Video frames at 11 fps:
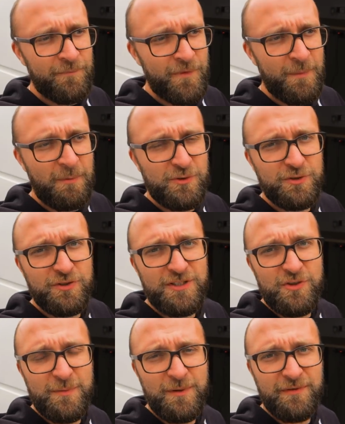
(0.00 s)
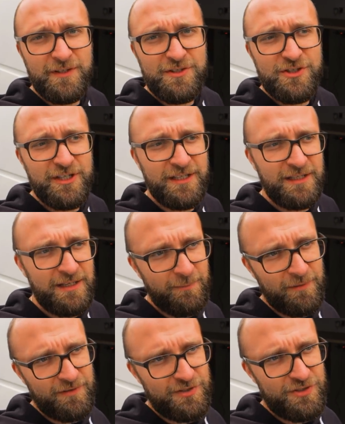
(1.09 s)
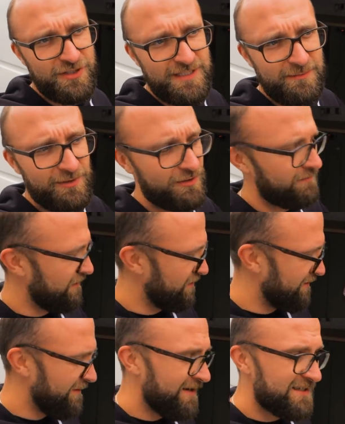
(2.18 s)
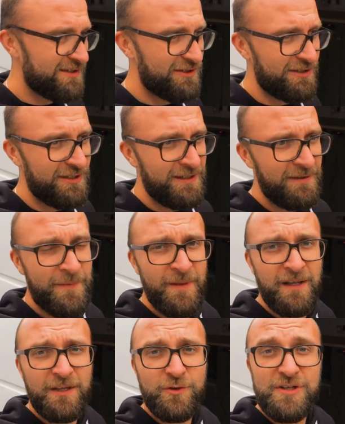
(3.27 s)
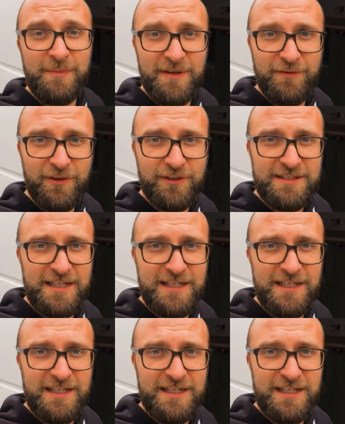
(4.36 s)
No i po prostu dostało się powietrze, a powietrze zablokowało webasto, no ale już naprawione.